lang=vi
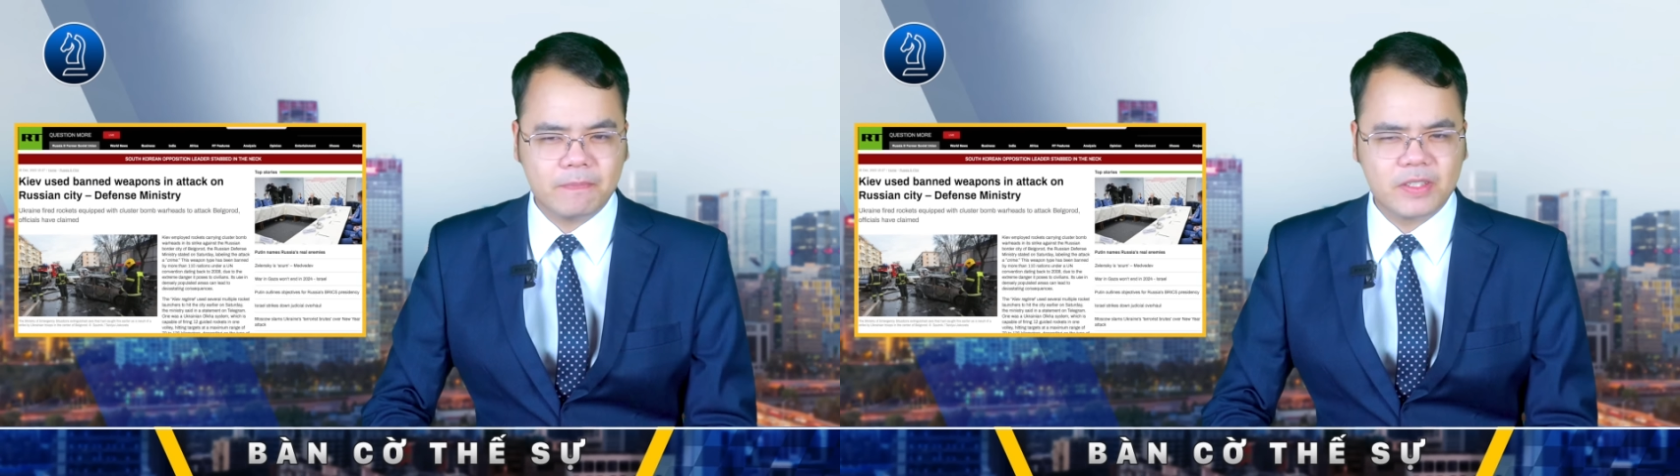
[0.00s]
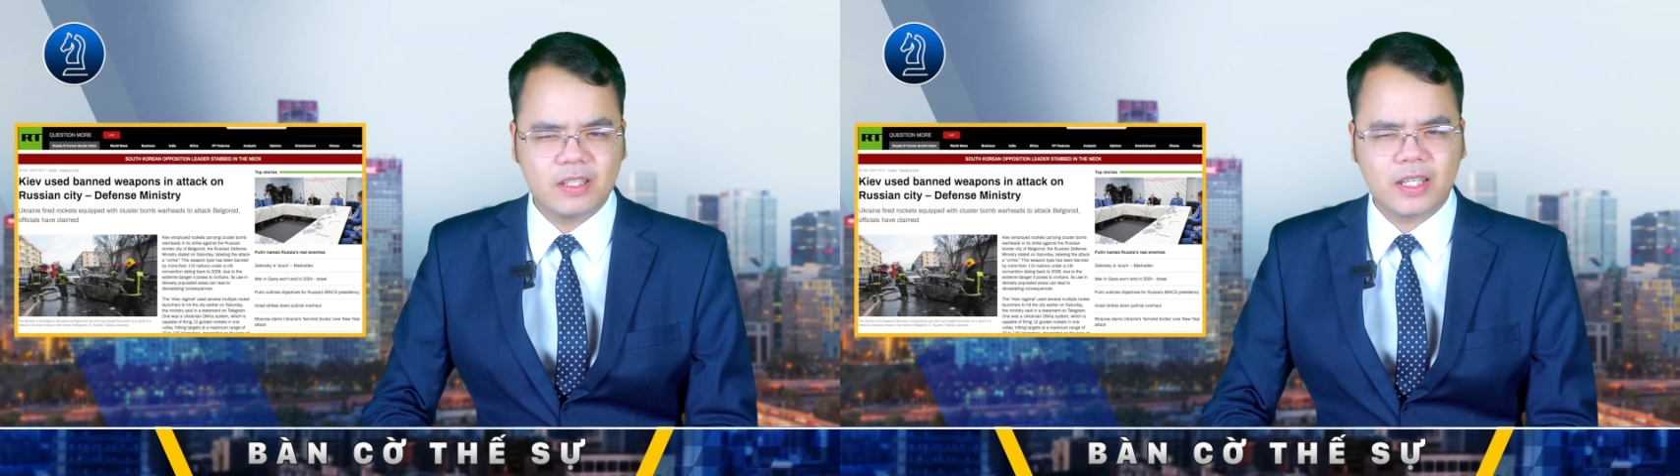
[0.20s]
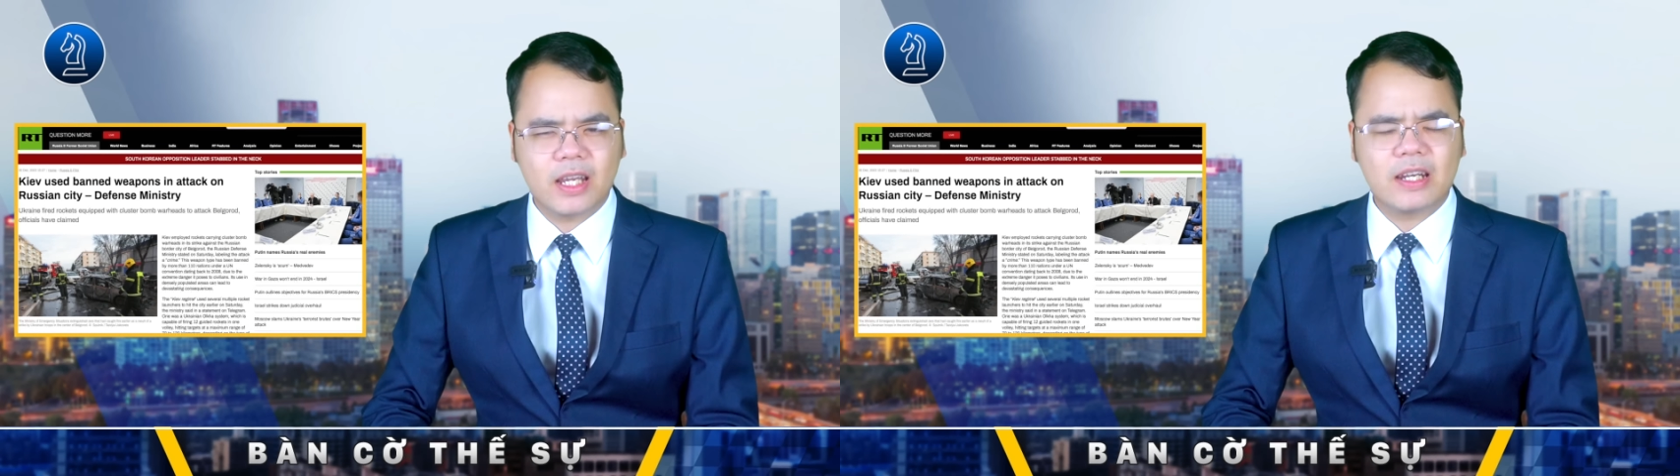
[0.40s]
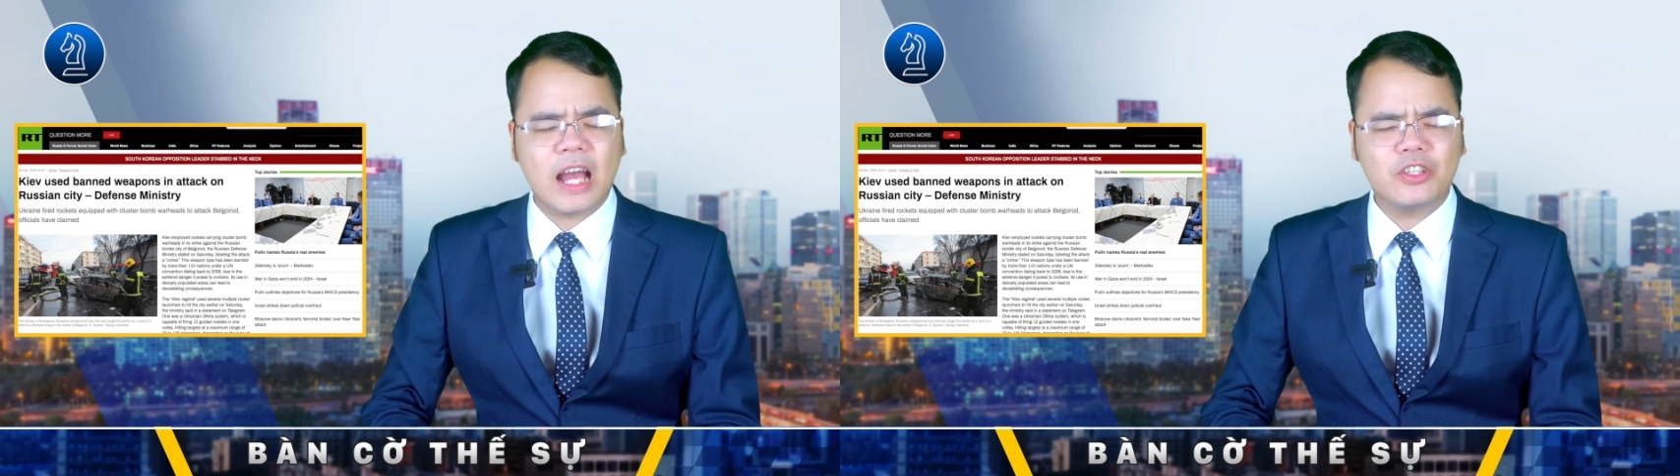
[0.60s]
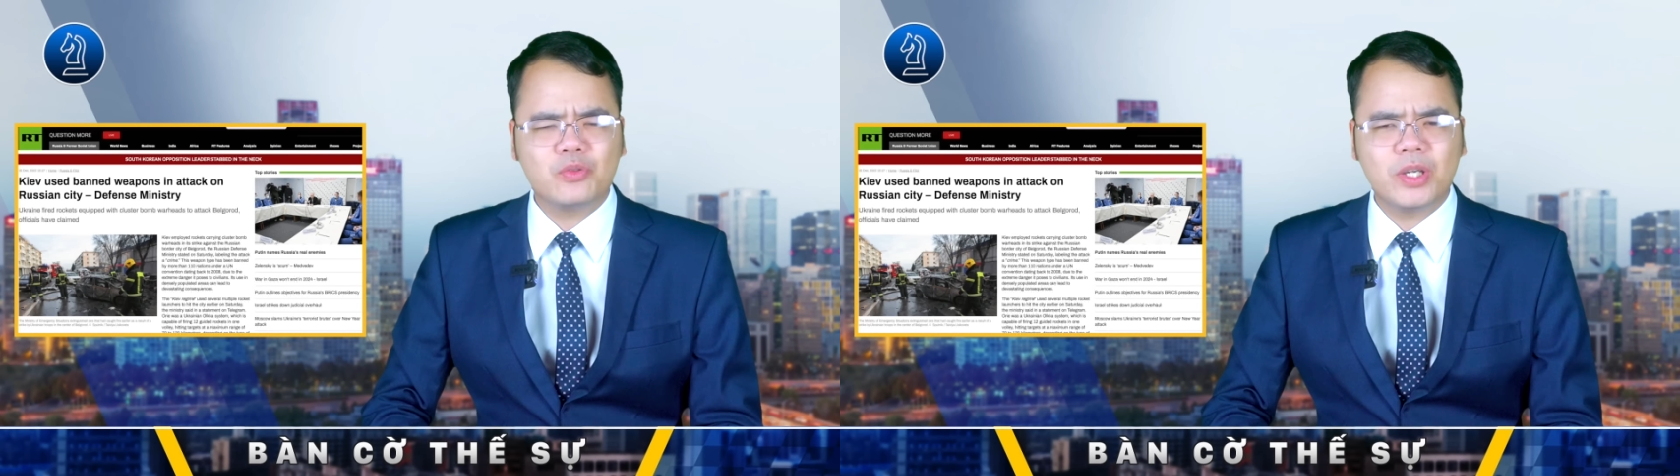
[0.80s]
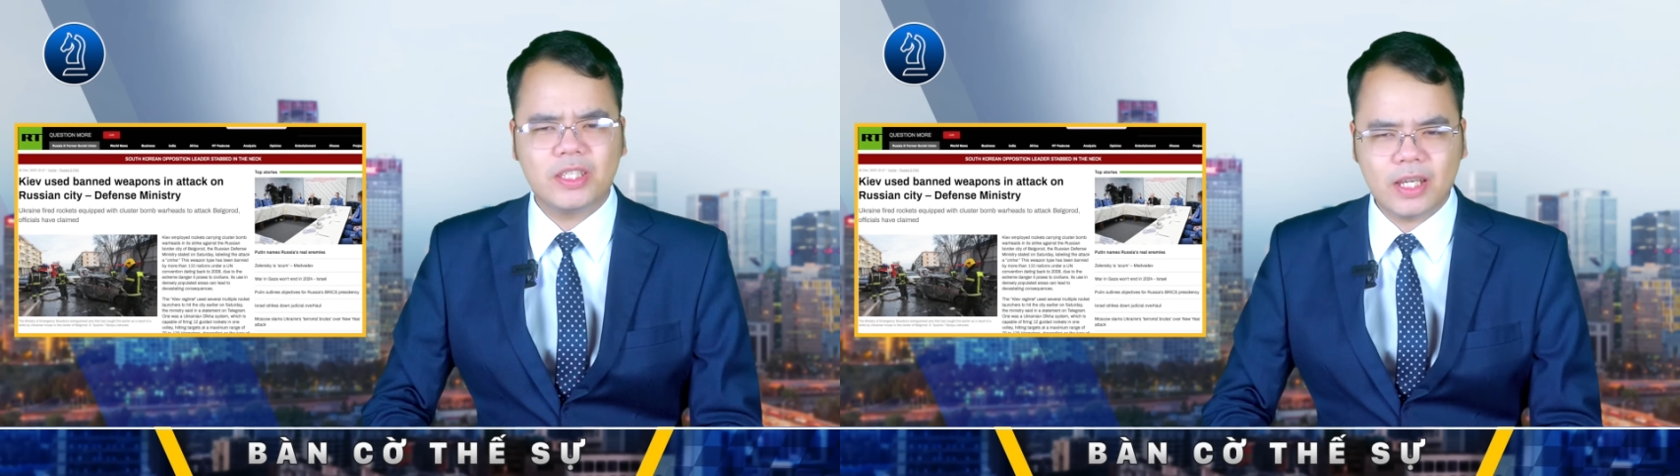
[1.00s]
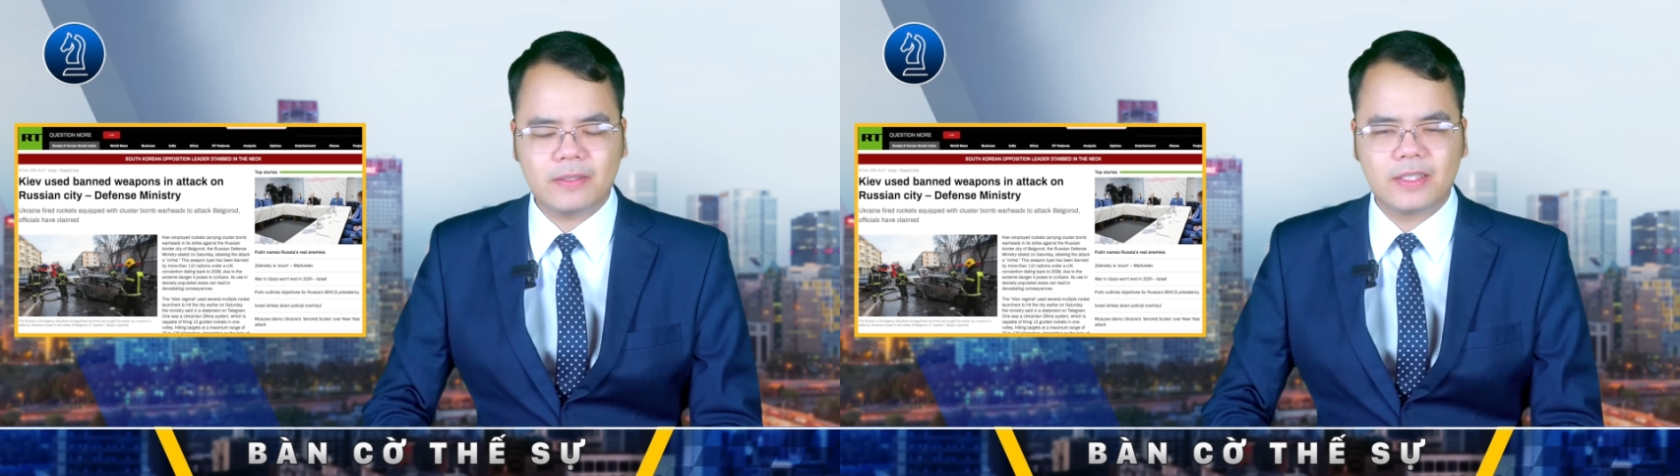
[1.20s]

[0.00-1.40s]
sự kiện đáng chú ý nhất